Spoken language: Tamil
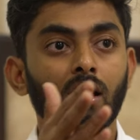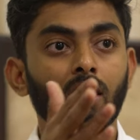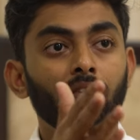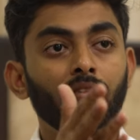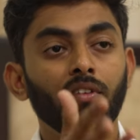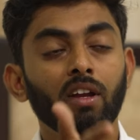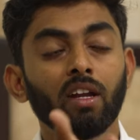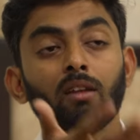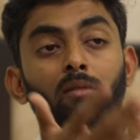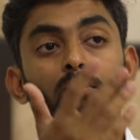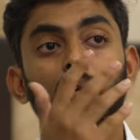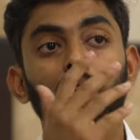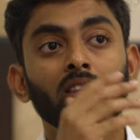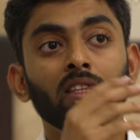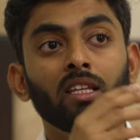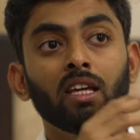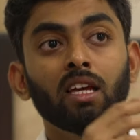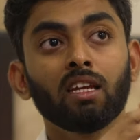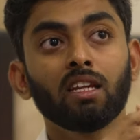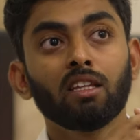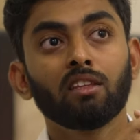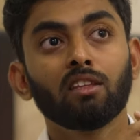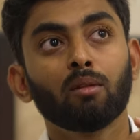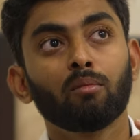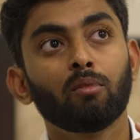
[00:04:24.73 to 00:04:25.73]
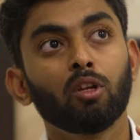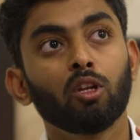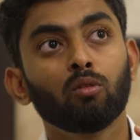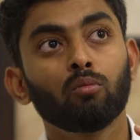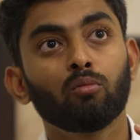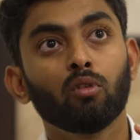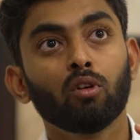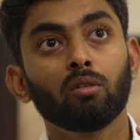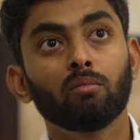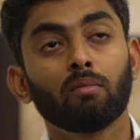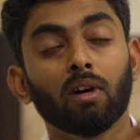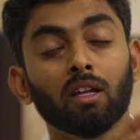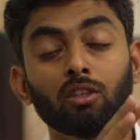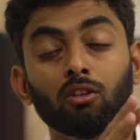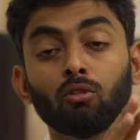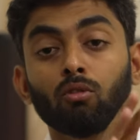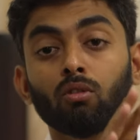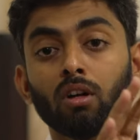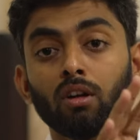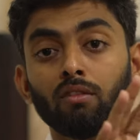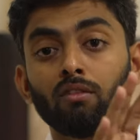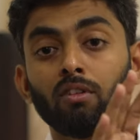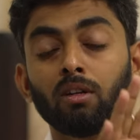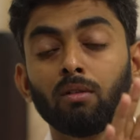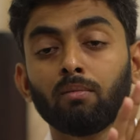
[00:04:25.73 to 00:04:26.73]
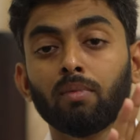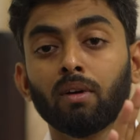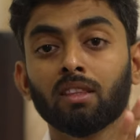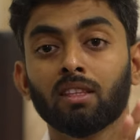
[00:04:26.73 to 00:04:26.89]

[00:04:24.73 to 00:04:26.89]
வீடு பற்றி எரியுது அப்படின்னும் போது மற்றவங்களோட வீடு